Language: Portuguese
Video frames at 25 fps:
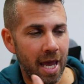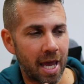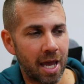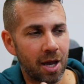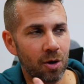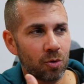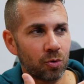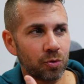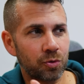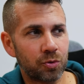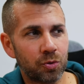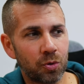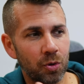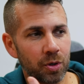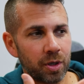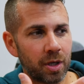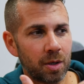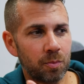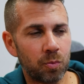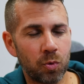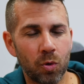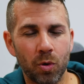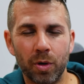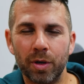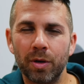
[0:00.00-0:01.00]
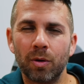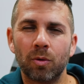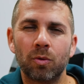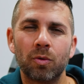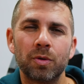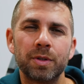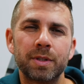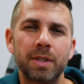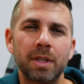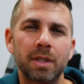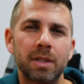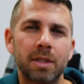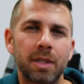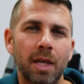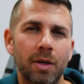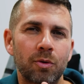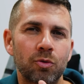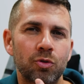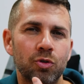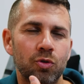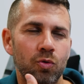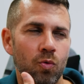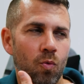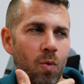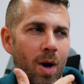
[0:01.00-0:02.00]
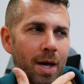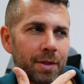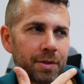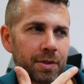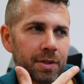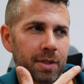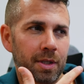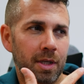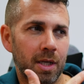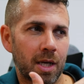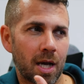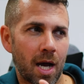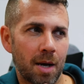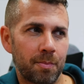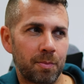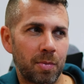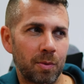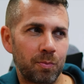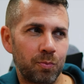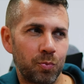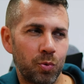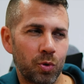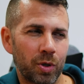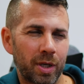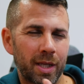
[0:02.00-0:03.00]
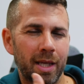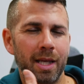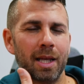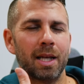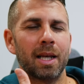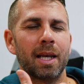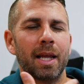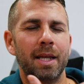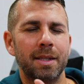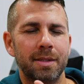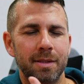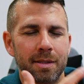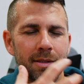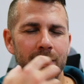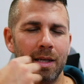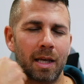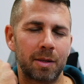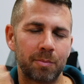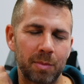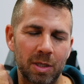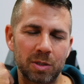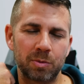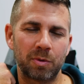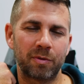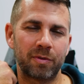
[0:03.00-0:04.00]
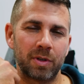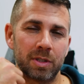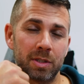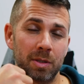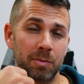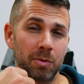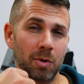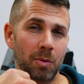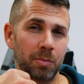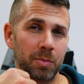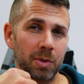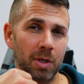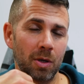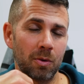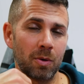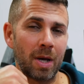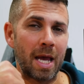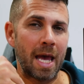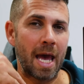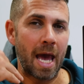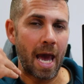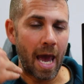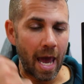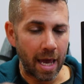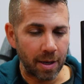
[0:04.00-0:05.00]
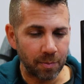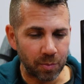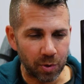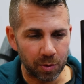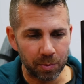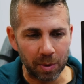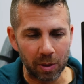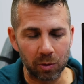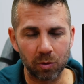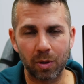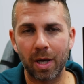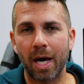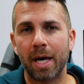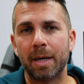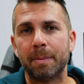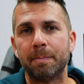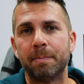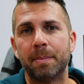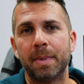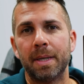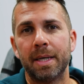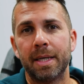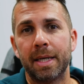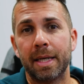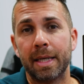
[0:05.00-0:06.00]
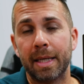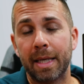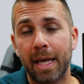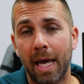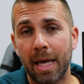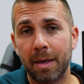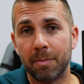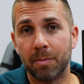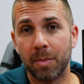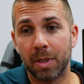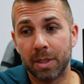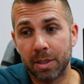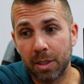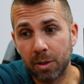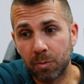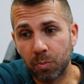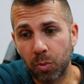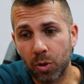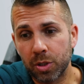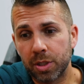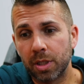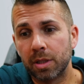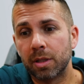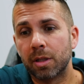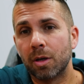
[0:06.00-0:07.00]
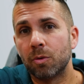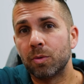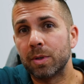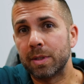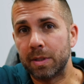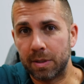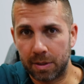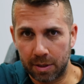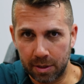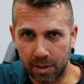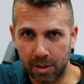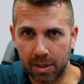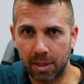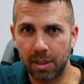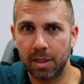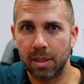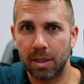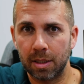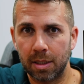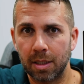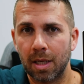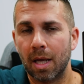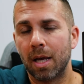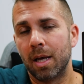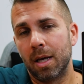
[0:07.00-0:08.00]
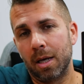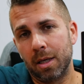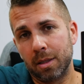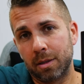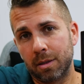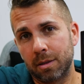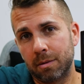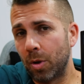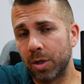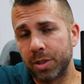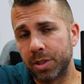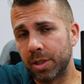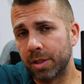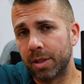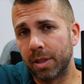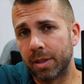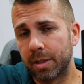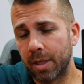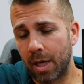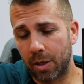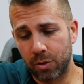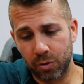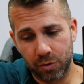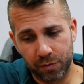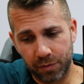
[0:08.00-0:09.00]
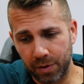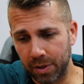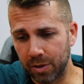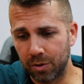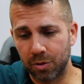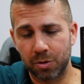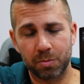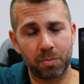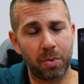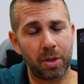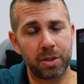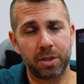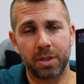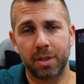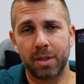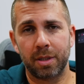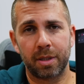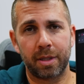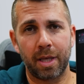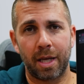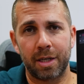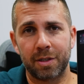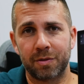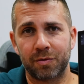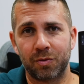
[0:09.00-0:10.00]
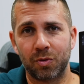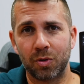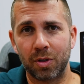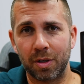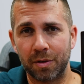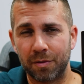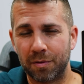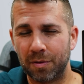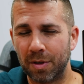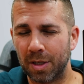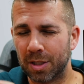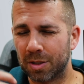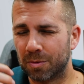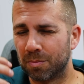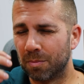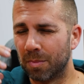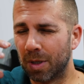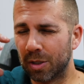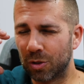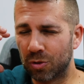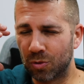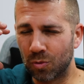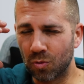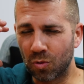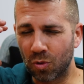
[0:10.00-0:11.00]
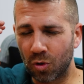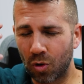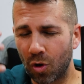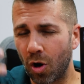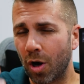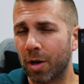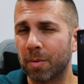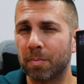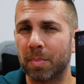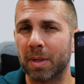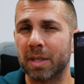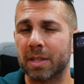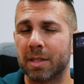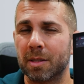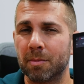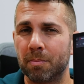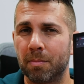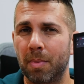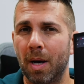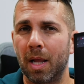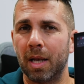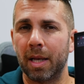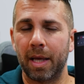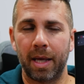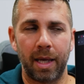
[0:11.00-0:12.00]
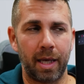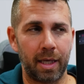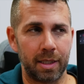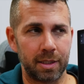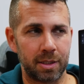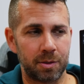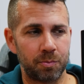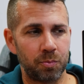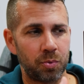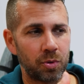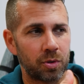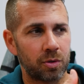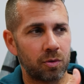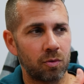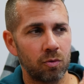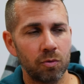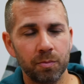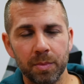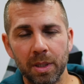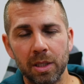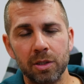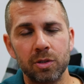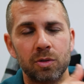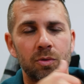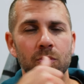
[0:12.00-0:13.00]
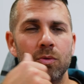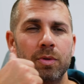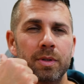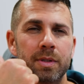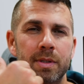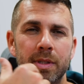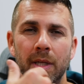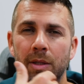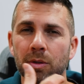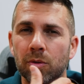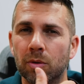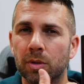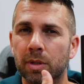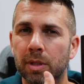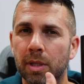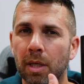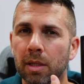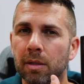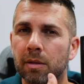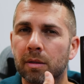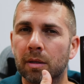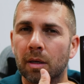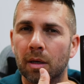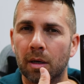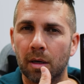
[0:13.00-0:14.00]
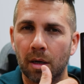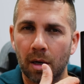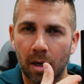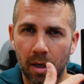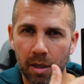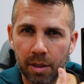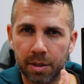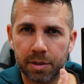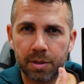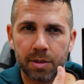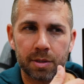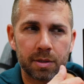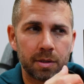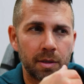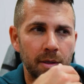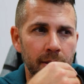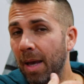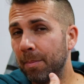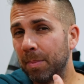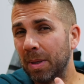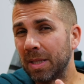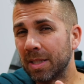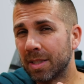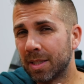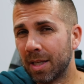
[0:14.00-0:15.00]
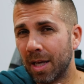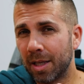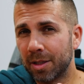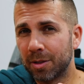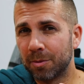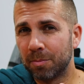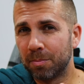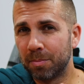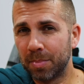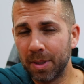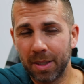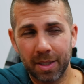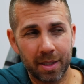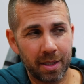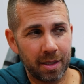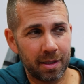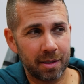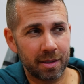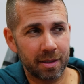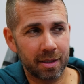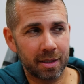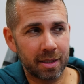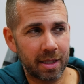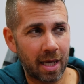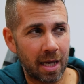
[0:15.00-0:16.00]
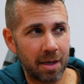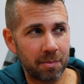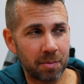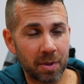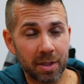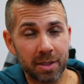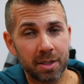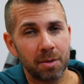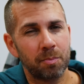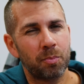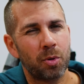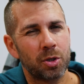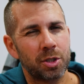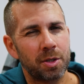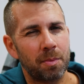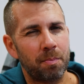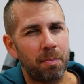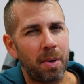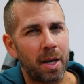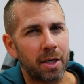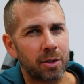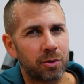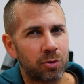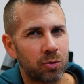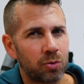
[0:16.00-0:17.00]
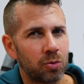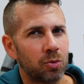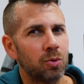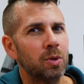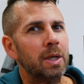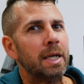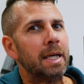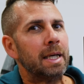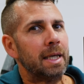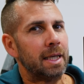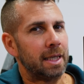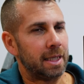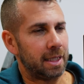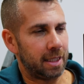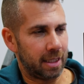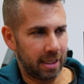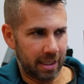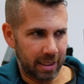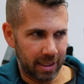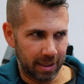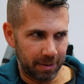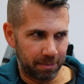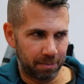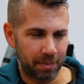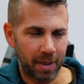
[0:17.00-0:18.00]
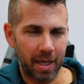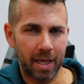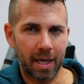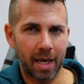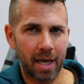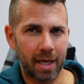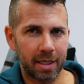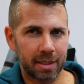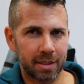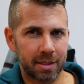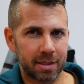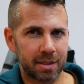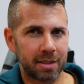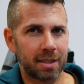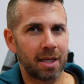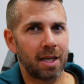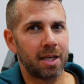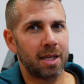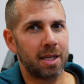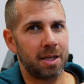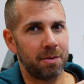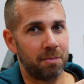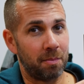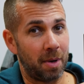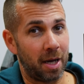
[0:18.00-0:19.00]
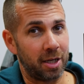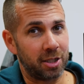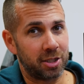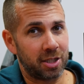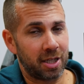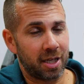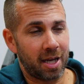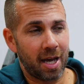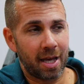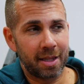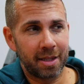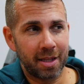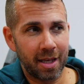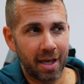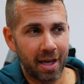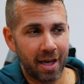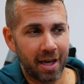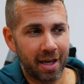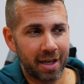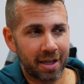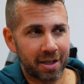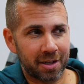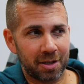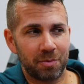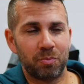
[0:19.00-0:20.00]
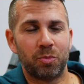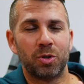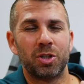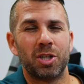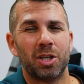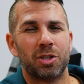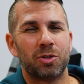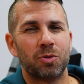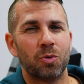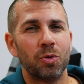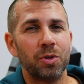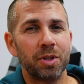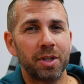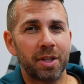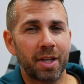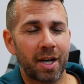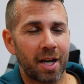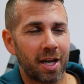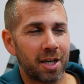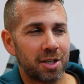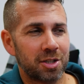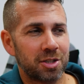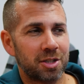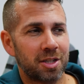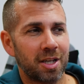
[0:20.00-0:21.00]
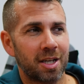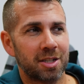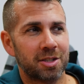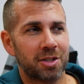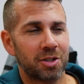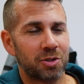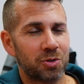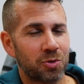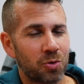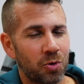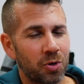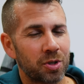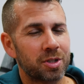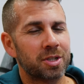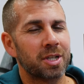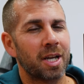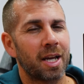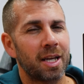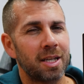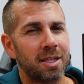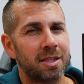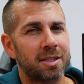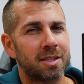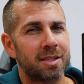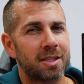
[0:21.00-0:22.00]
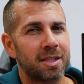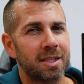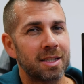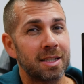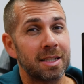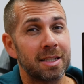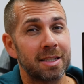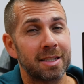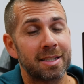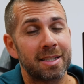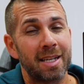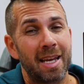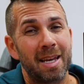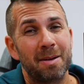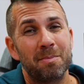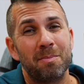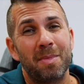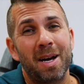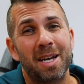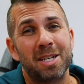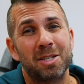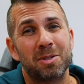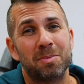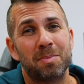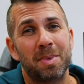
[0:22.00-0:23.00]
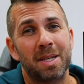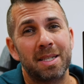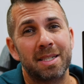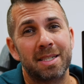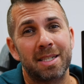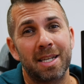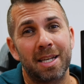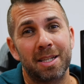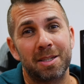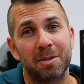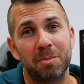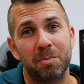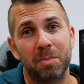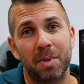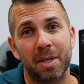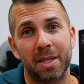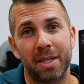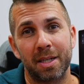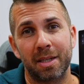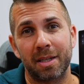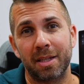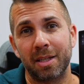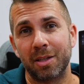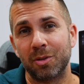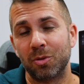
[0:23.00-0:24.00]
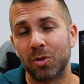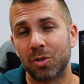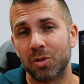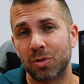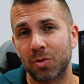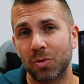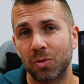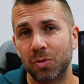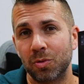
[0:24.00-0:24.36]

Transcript: é o tona boa. Não consigo ter os 4K porque ele é desenhado, mais uma vez, na minha opinião, em primeiro lugar para gamers. E depois, então, a seguir, podes editar os vídeos, podes editar as fotografias, mas o core principal é esse, porque 1 milissegundo 180 Hz é pensado para gamers. E depois a parte do IPS, e mais HDR, e depois este contraste e estas cores, aí sim já é mais pensado para criadores de